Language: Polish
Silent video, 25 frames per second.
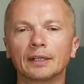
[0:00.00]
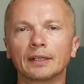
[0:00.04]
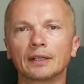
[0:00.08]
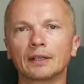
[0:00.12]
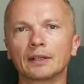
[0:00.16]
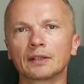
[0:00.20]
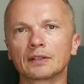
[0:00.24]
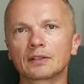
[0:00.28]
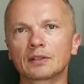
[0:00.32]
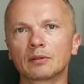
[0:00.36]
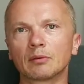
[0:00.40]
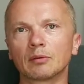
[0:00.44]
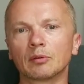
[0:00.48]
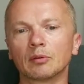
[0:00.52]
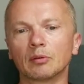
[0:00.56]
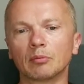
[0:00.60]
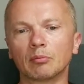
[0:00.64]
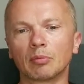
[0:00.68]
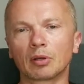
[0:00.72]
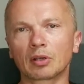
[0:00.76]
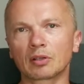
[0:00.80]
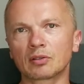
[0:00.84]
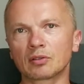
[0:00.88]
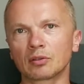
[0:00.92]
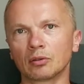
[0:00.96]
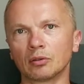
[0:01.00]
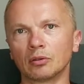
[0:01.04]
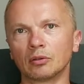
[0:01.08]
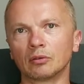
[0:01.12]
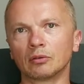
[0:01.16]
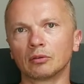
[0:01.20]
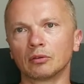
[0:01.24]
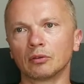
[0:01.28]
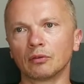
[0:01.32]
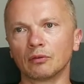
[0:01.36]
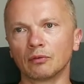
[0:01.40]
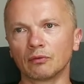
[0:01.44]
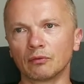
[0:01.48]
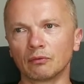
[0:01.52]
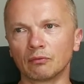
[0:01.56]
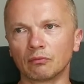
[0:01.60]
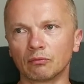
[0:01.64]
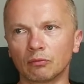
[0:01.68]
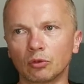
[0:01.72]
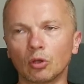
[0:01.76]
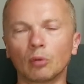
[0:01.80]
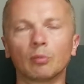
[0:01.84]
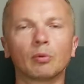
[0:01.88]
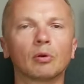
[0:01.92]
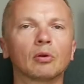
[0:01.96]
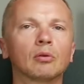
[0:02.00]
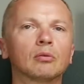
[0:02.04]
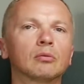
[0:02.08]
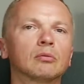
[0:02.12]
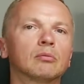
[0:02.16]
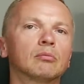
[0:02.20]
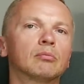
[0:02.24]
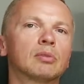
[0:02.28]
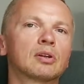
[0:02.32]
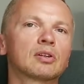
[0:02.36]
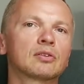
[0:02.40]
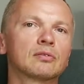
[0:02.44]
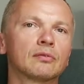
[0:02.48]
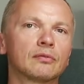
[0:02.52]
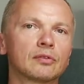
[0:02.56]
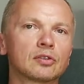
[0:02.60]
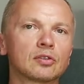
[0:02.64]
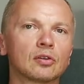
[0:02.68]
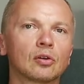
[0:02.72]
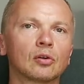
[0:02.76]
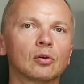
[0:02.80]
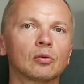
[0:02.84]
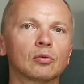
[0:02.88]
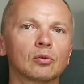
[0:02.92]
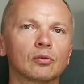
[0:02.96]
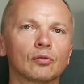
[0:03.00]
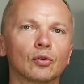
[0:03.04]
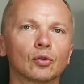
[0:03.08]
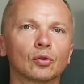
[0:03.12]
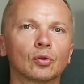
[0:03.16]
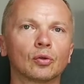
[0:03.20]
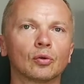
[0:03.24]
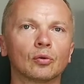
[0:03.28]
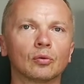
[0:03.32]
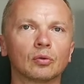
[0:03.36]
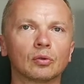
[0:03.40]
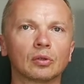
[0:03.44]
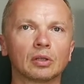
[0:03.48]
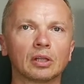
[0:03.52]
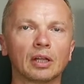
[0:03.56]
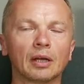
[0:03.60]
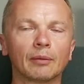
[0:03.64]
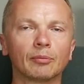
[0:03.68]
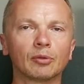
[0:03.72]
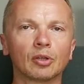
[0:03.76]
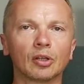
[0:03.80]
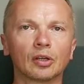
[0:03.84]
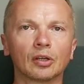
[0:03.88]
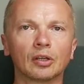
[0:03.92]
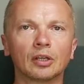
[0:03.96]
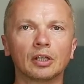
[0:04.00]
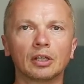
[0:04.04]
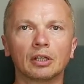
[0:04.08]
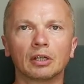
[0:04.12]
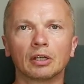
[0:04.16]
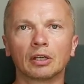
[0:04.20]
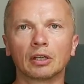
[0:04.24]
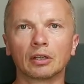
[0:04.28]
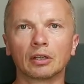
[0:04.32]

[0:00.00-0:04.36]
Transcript: jest y, bardzo dobrą, bardzo wysoką kwotą dla mnie